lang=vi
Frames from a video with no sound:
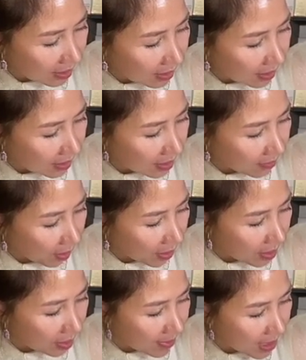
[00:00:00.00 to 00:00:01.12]
thường ấy thì
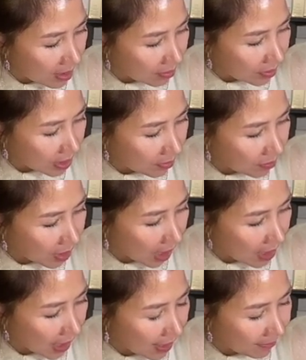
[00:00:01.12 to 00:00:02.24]
mọi người biết không trong
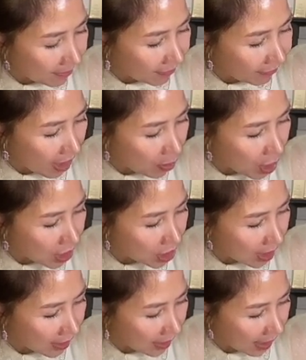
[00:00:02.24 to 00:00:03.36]
cái kem
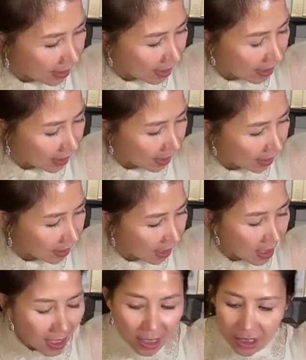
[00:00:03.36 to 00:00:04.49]
foundation này nhé cả nhà
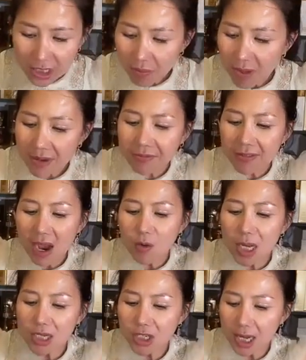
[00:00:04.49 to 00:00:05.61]
nhá trong cái
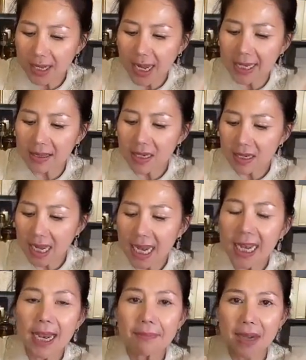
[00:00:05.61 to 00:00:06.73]
foundation này tức
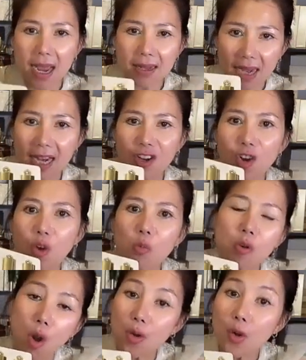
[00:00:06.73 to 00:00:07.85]
là cái kem nền này nó
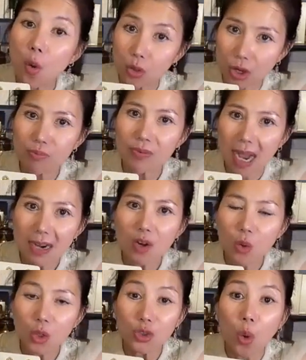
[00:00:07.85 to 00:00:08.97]
cũng có độ chống
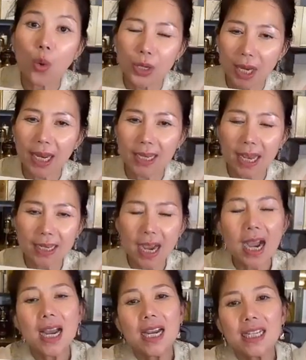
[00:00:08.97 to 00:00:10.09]
nắng luôn rồi nhé cả nhà
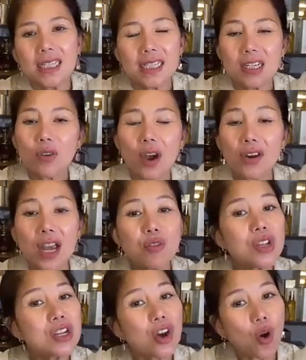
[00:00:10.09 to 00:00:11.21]
nhá thì sau đó
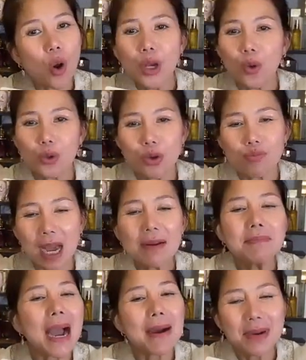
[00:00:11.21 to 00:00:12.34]
nếu như nó có cái độ chống
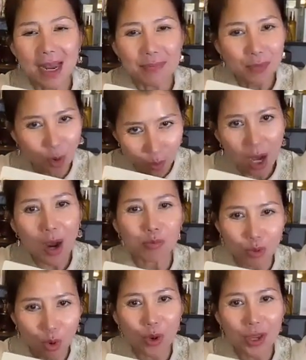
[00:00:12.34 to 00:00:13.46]
nắng 35 độ
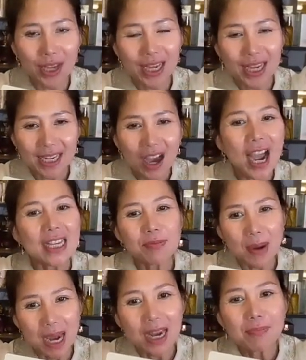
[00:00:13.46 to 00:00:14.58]
cộng rồi đó
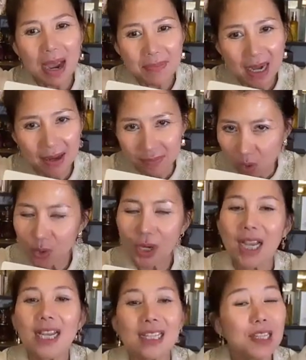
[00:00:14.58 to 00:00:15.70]
SPF 35
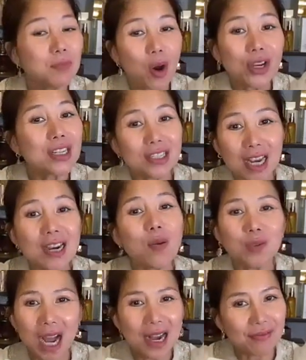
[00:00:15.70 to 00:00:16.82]
rồi thì mọi người sẽ
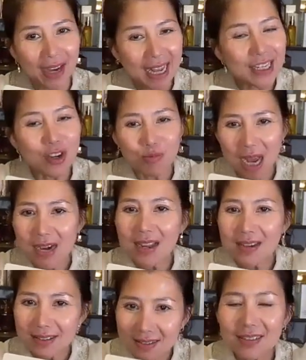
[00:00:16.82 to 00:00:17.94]
không cần phải đánh chống
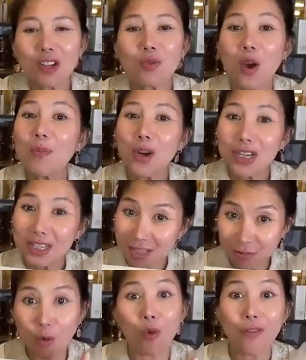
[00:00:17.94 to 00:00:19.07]
nắng lên nữa sau đó mọi
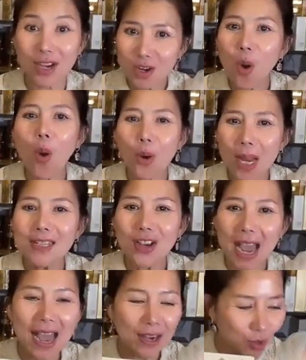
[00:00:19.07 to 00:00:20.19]
người sẽ phủ phấn khô
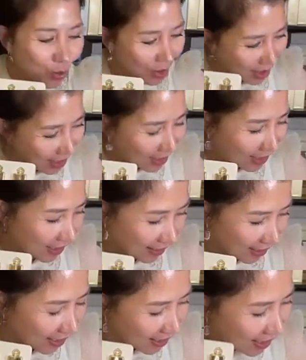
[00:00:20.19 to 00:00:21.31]
lên cho Hà luôn nhé cả
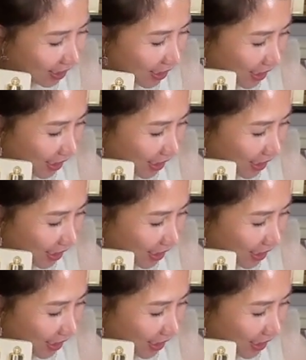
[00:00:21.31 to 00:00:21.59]
nhà nhé